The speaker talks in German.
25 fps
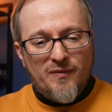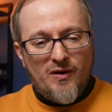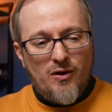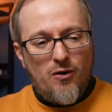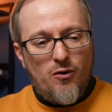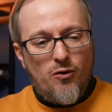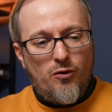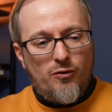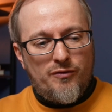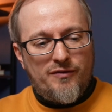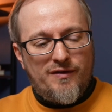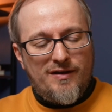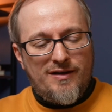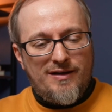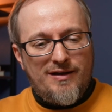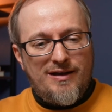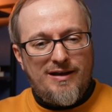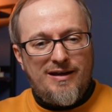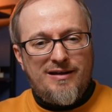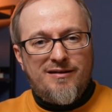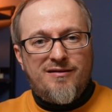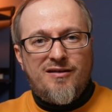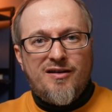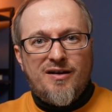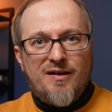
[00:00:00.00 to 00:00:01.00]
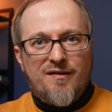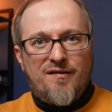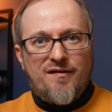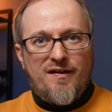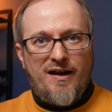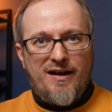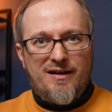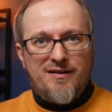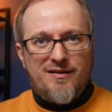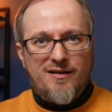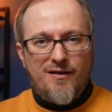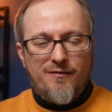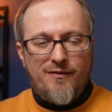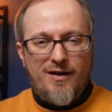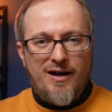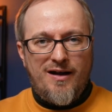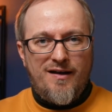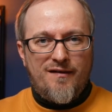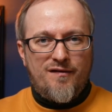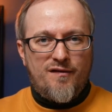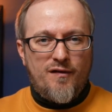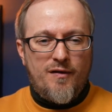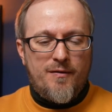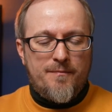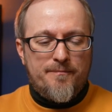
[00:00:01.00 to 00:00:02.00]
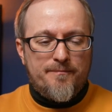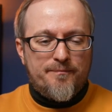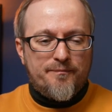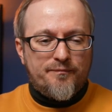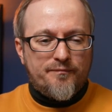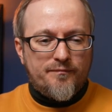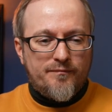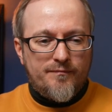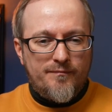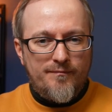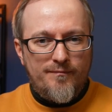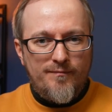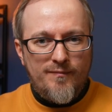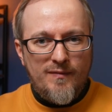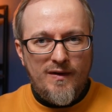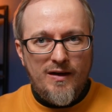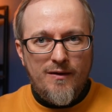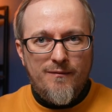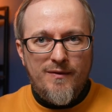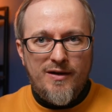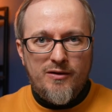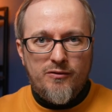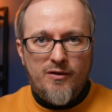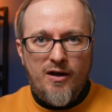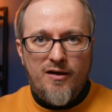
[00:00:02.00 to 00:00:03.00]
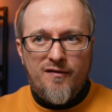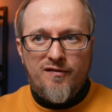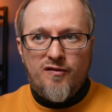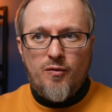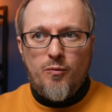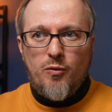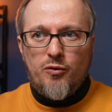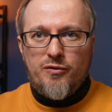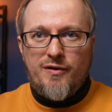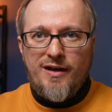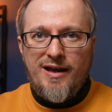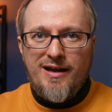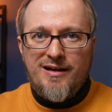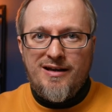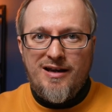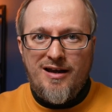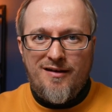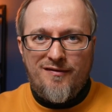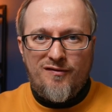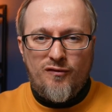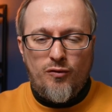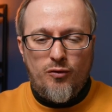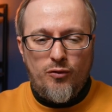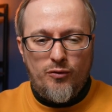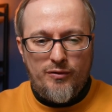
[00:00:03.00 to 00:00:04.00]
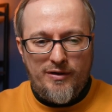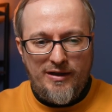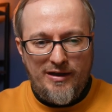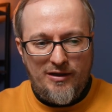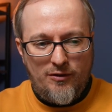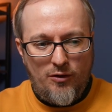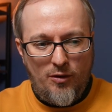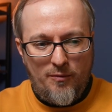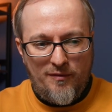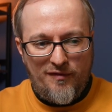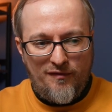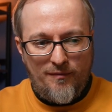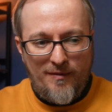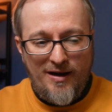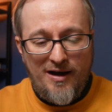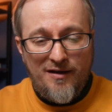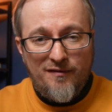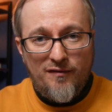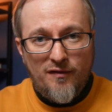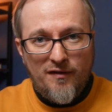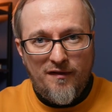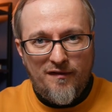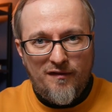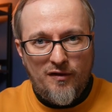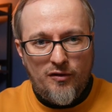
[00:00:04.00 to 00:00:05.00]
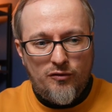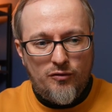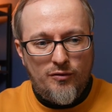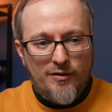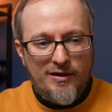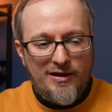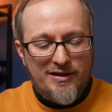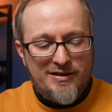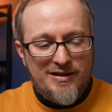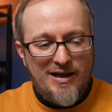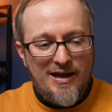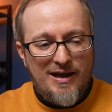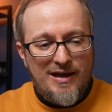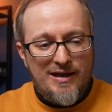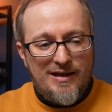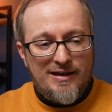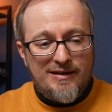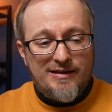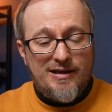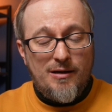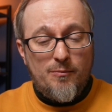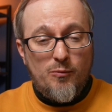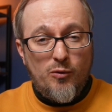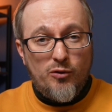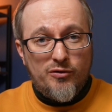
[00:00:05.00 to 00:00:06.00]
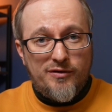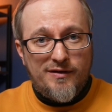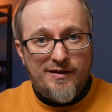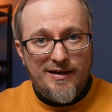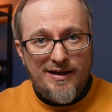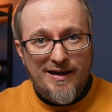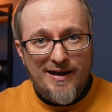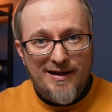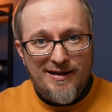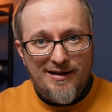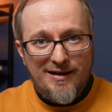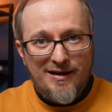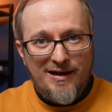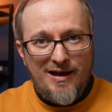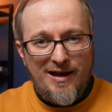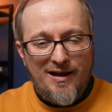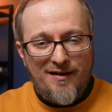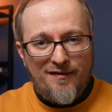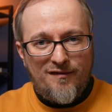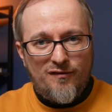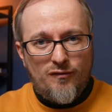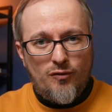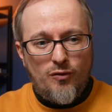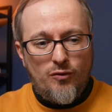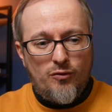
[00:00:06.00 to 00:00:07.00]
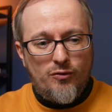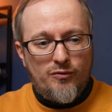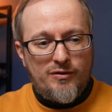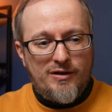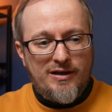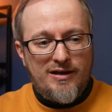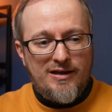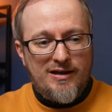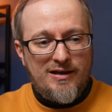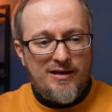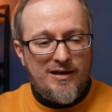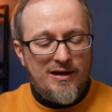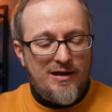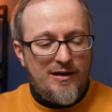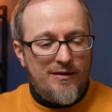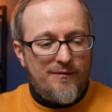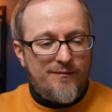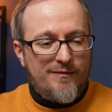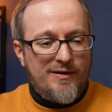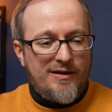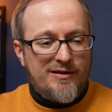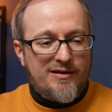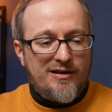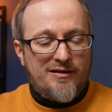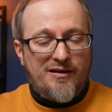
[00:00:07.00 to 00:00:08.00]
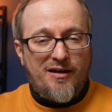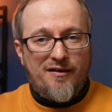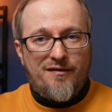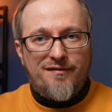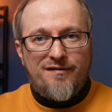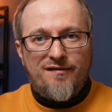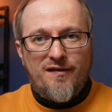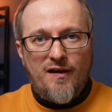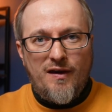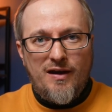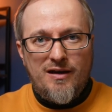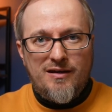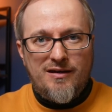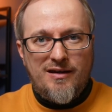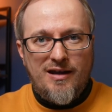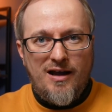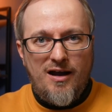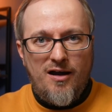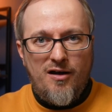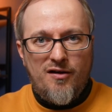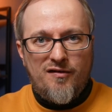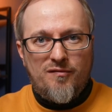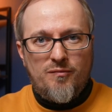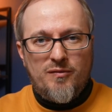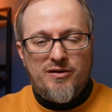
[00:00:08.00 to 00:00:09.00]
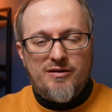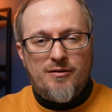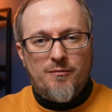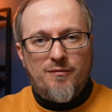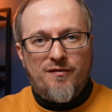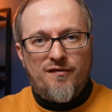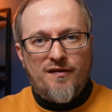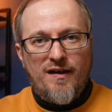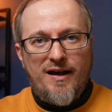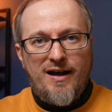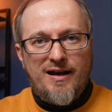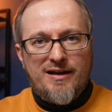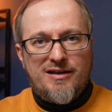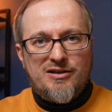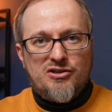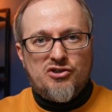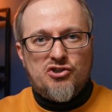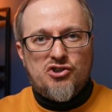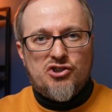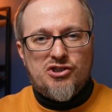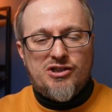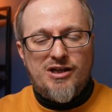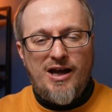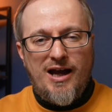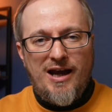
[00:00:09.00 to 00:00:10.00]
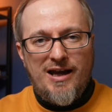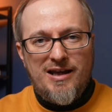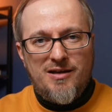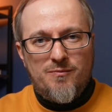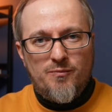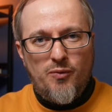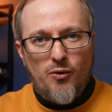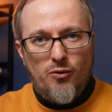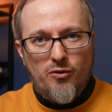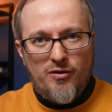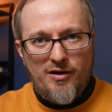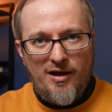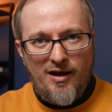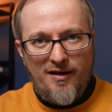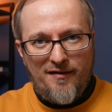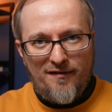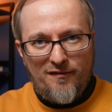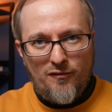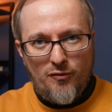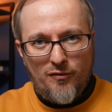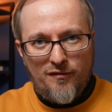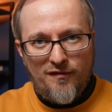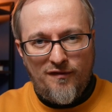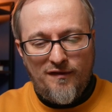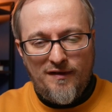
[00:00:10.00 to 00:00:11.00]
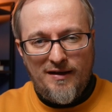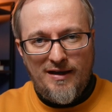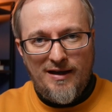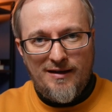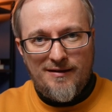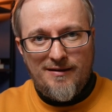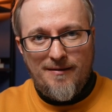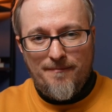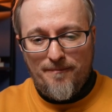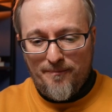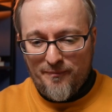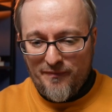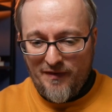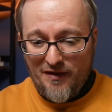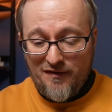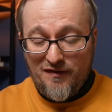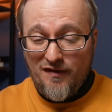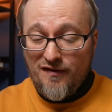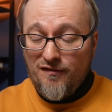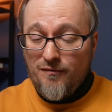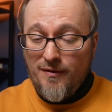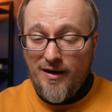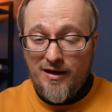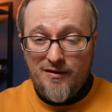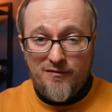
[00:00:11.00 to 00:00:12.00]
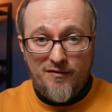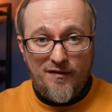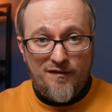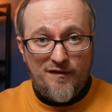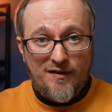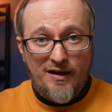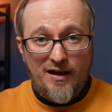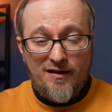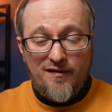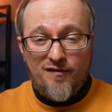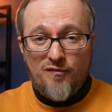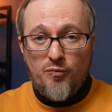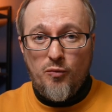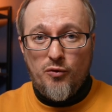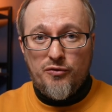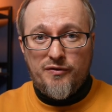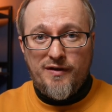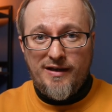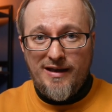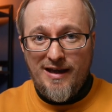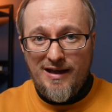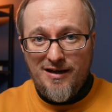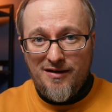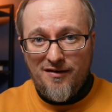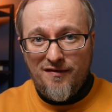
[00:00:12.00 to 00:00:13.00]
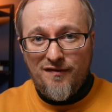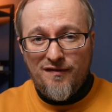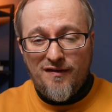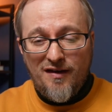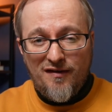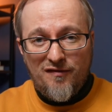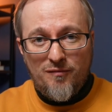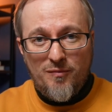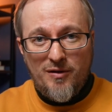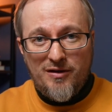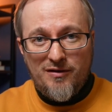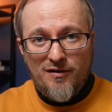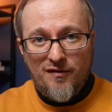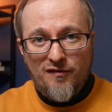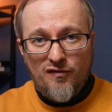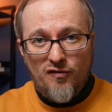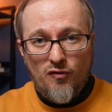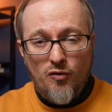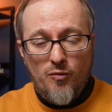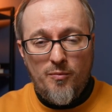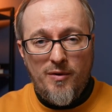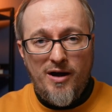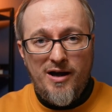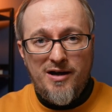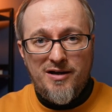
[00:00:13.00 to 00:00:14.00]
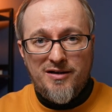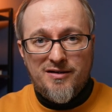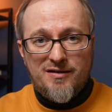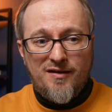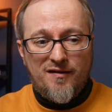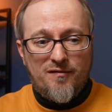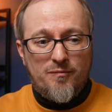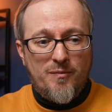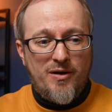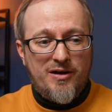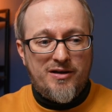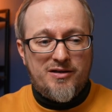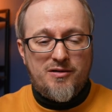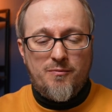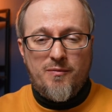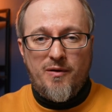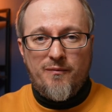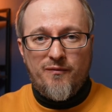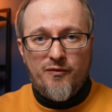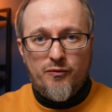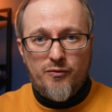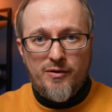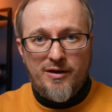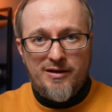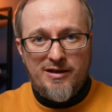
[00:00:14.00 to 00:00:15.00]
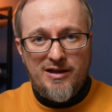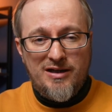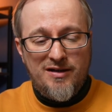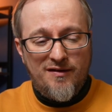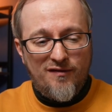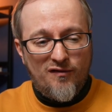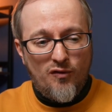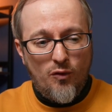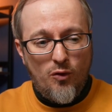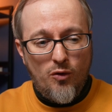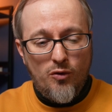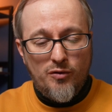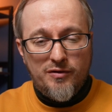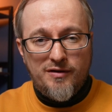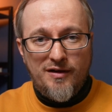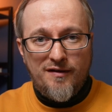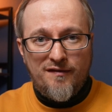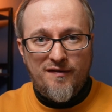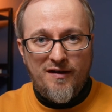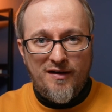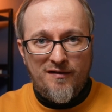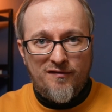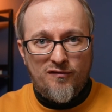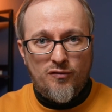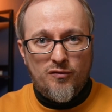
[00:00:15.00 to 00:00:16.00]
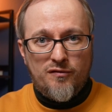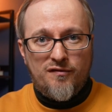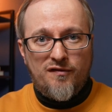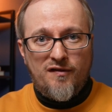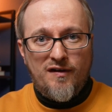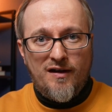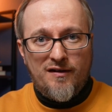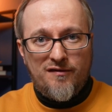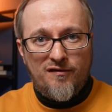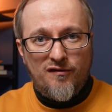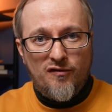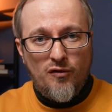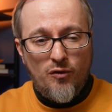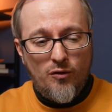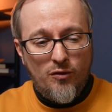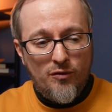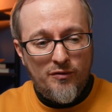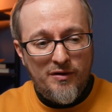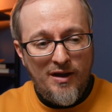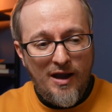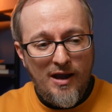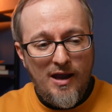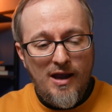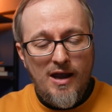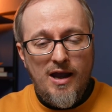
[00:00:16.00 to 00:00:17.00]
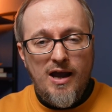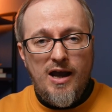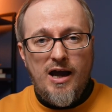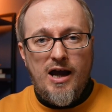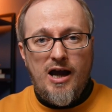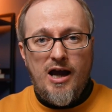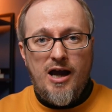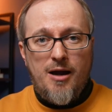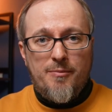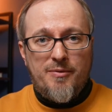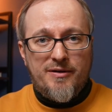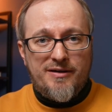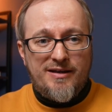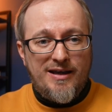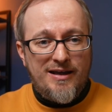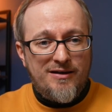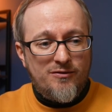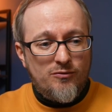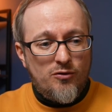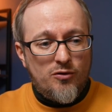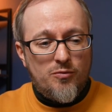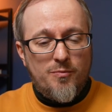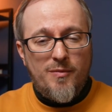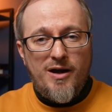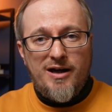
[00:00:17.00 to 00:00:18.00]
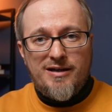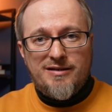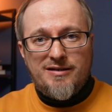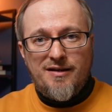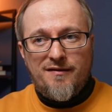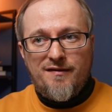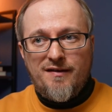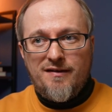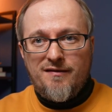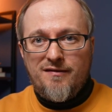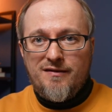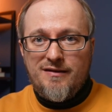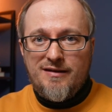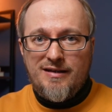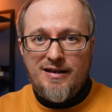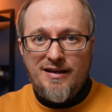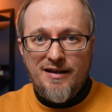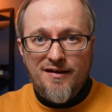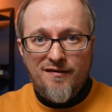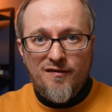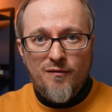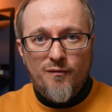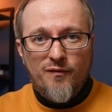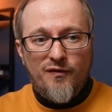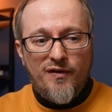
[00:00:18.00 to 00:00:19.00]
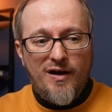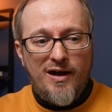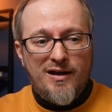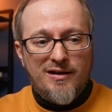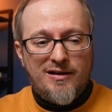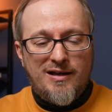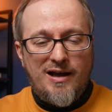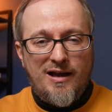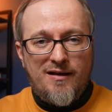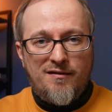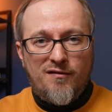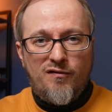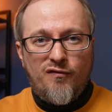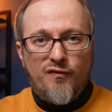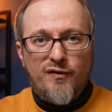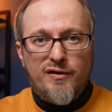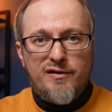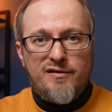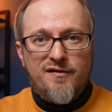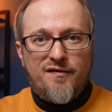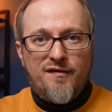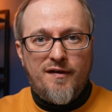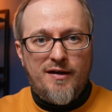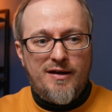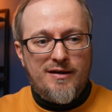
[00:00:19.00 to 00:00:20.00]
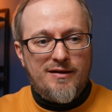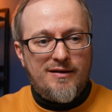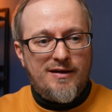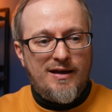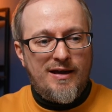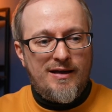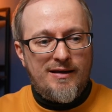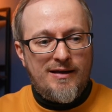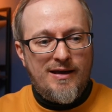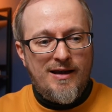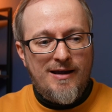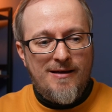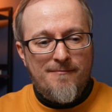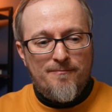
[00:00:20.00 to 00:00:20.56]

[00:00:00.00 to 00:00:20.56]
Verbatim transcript: Und interessanterweise, wenn du aus der modernen Astrologie kommst, weißt du das natürlich. In der modernen Astrologie wird ja das zehnte Haus mit dem Zeichen Steinbock assoziiert. Das ist zwar etwas ganz Modernes, dass man das so macht, das machte man früher nicht so, diese Assoziation, aber dennoch macht das in diesem Fall ganz viel Sinn, denn